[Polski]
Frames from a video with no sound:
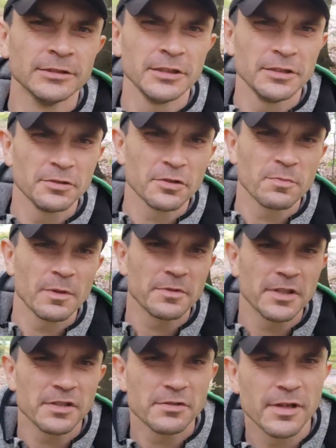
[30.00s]
No i już po
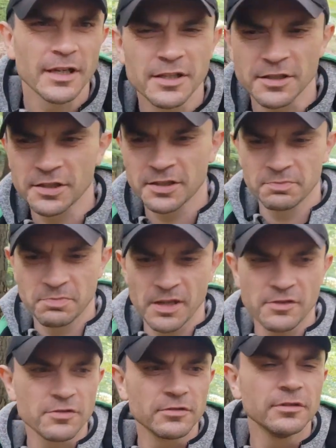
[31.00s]
przejściu jakichś
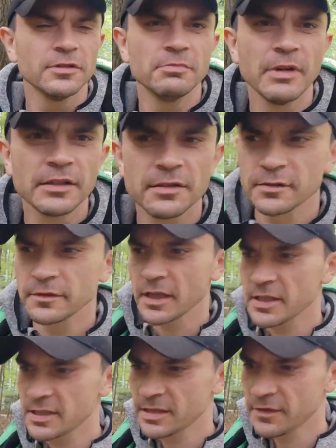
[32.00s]
5 metrów
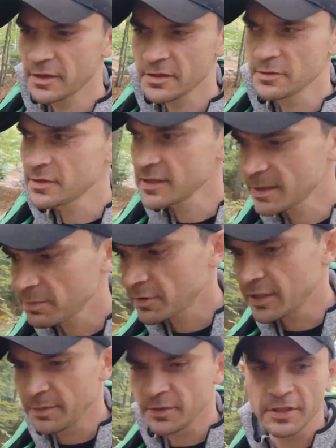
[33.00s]
Jaś stwierdził, że
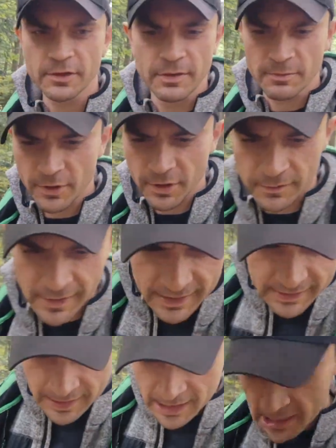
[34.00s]
zapuszczamy się głęboko w
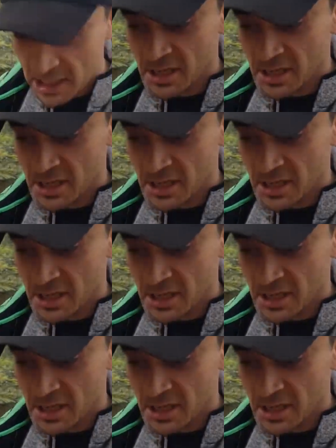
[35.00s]
las.